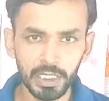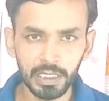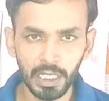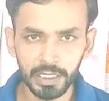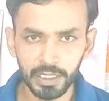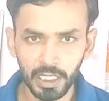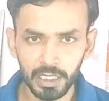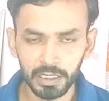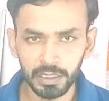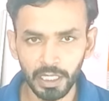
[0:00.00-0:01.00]
उसने साढ़े
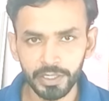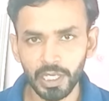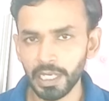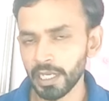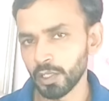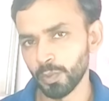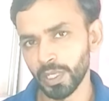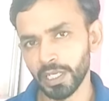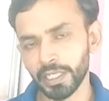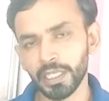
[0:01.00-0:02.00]
चार साढ़े चार लाख
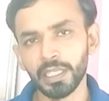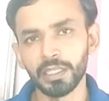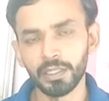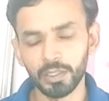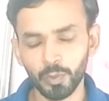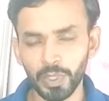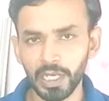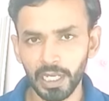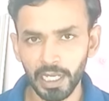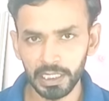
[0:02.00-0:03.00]
रुपया लेके
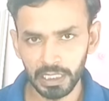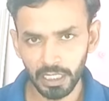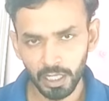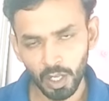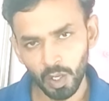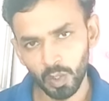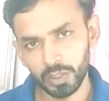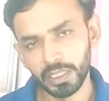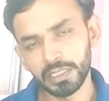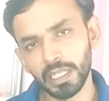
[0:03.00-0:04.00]
रुपया लगाया था
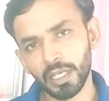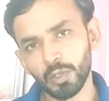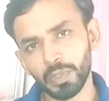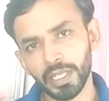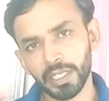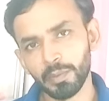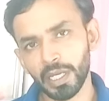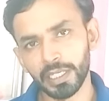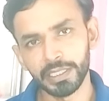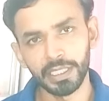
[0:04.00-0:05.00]
और दस लाख रुपया लेके
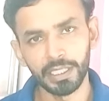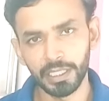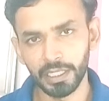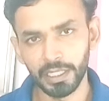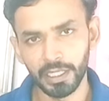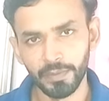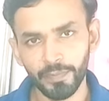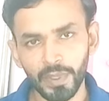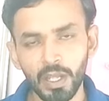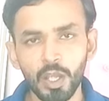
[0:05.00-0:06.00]
मार्केट से निकल गया
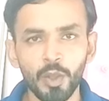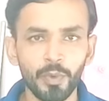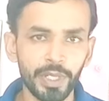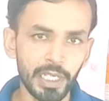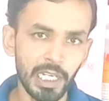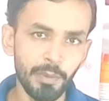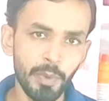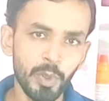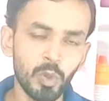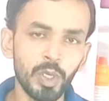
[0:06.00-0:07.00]
निकलने
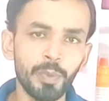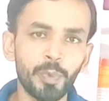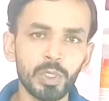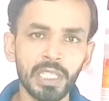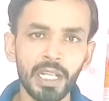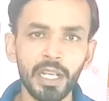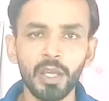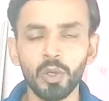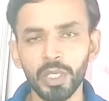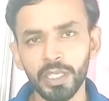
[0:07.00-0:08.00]
में भी कोई परेशानी
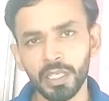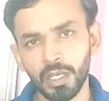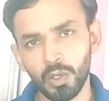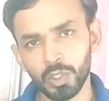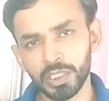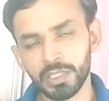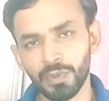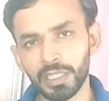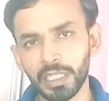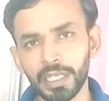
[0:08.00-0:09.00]
नहीं हुई और
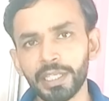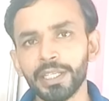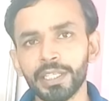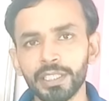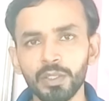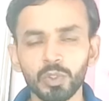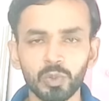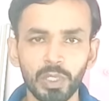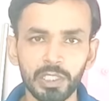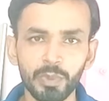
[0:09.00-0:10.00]
जिस वक्त एंट्री की थी
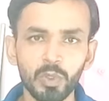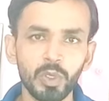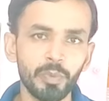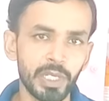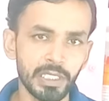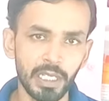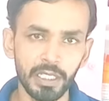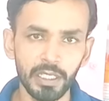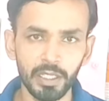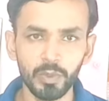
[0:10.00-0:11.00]
उस वक्त भी कोई
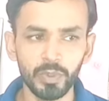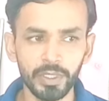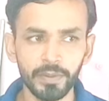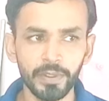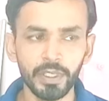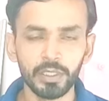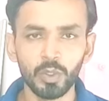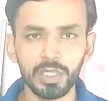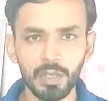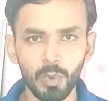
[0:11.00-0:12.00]
परेशानी नहीं हुई
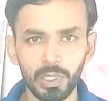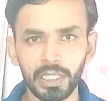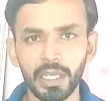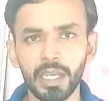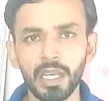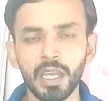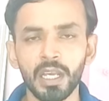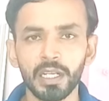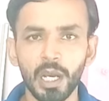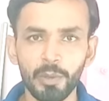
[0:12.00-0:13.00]
तो इसे बोलते हैं
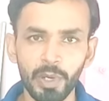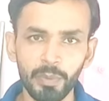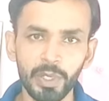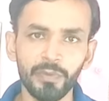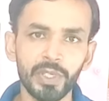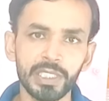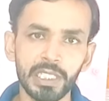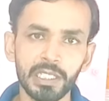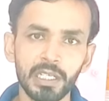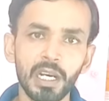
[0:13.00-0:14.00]
गारमेंट
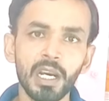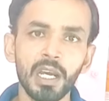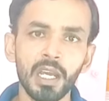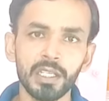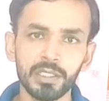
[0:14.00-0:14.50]
मैन्युफैक्चरिंग का